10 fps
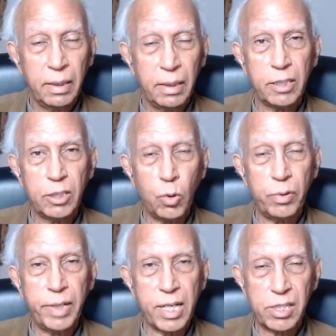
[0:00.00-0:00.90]
कि जो
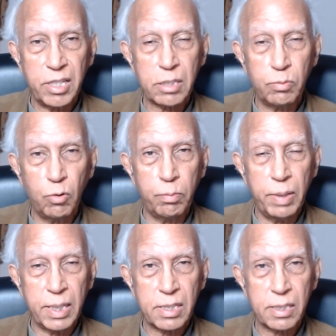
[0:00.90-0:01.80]
नेशनलिस्ट
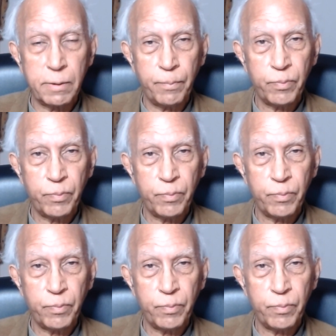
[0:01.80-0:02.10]
मूवमेंट्स